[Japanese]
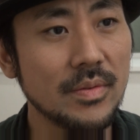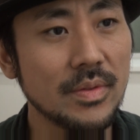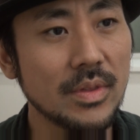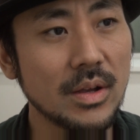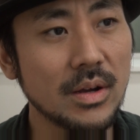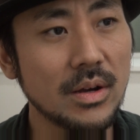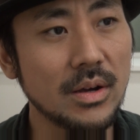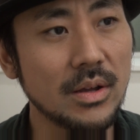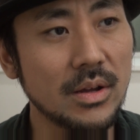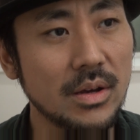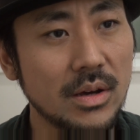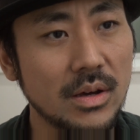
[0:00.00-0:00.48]

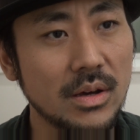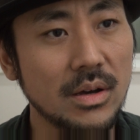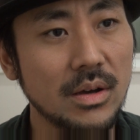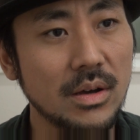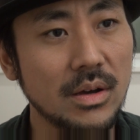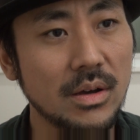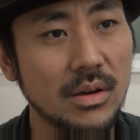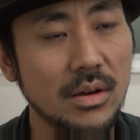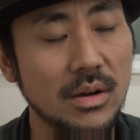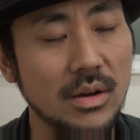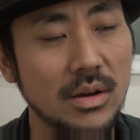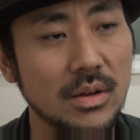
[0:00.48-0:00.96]
だからあ
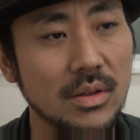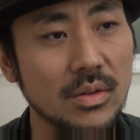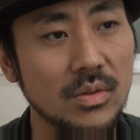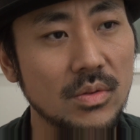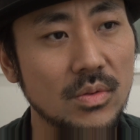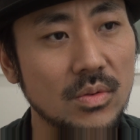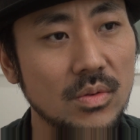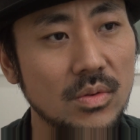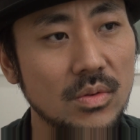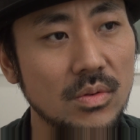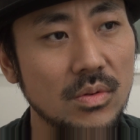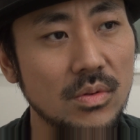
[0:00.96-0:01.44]

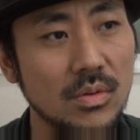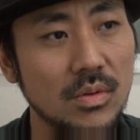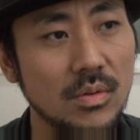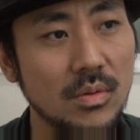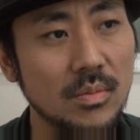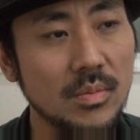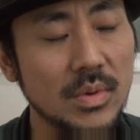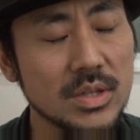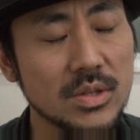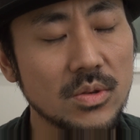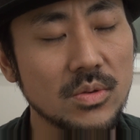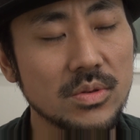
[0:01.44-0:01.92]

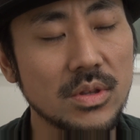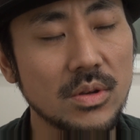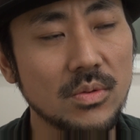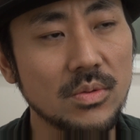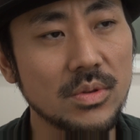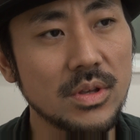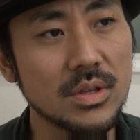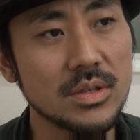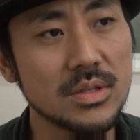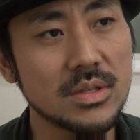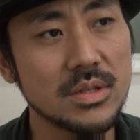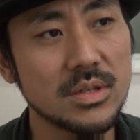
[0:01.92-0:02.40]
の、まあ、そういった
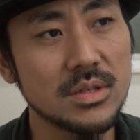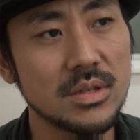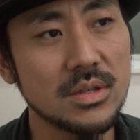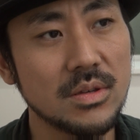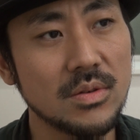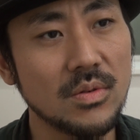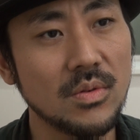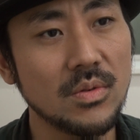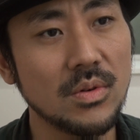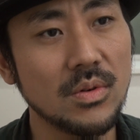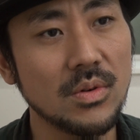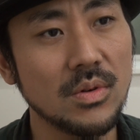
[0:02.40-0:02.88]
子た
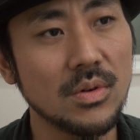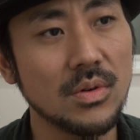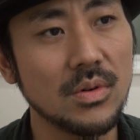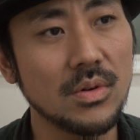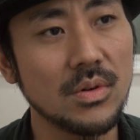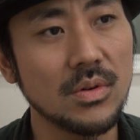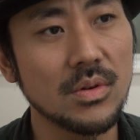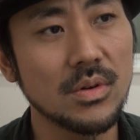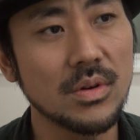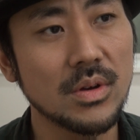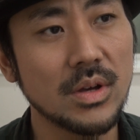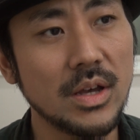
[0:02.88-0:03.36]
ちを
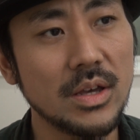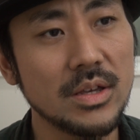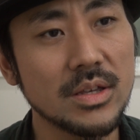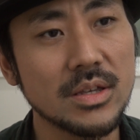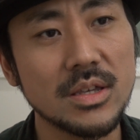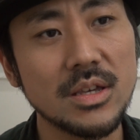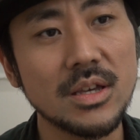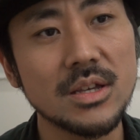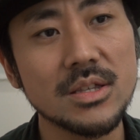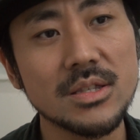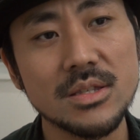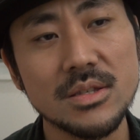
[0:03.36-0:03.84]
が
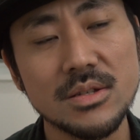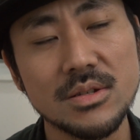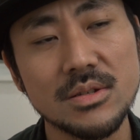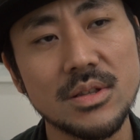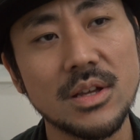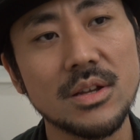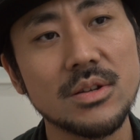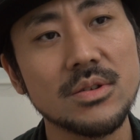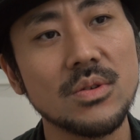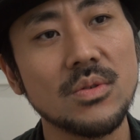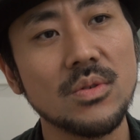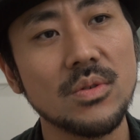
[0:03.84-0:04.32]
生きやすく
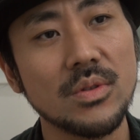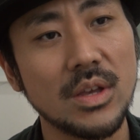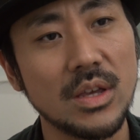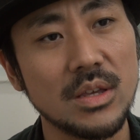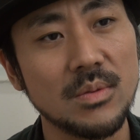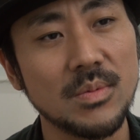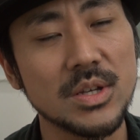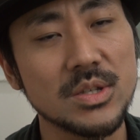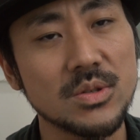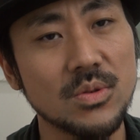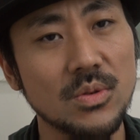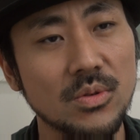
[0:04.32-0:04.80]
なるような
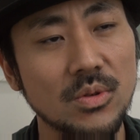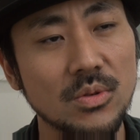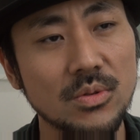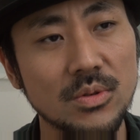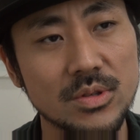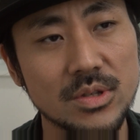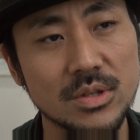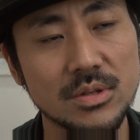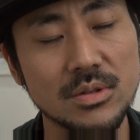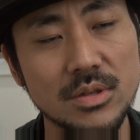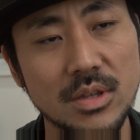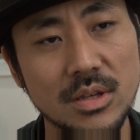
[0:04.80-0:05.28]
居場所をどん
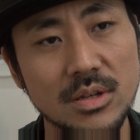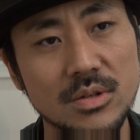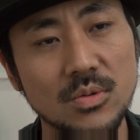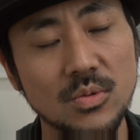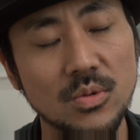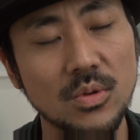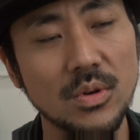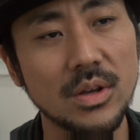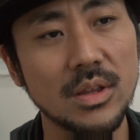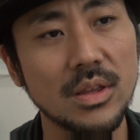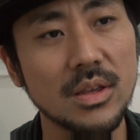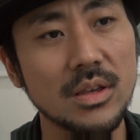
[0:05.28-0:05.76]
どん作っていく
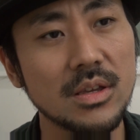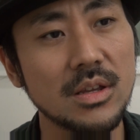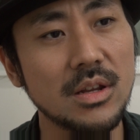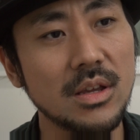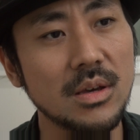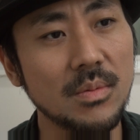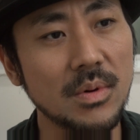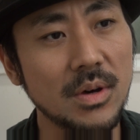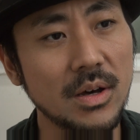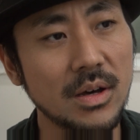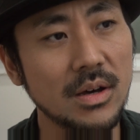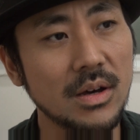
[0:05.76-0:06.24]
ことができ
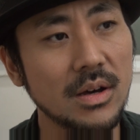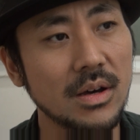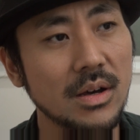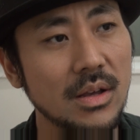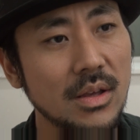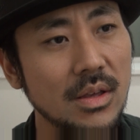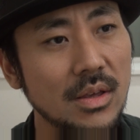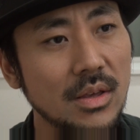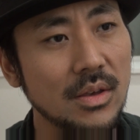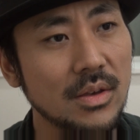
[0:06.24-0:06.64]
れば